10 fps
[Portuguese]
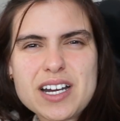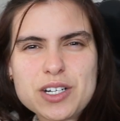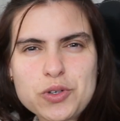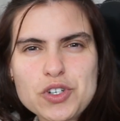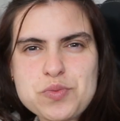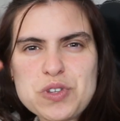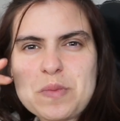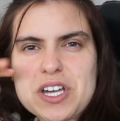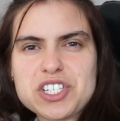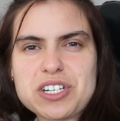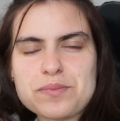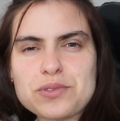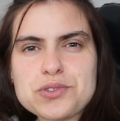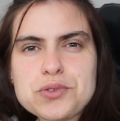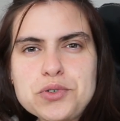cartões muito mais
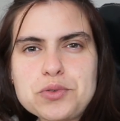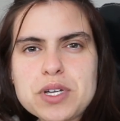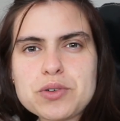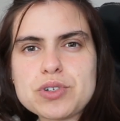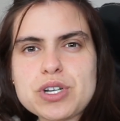simples do que os meus.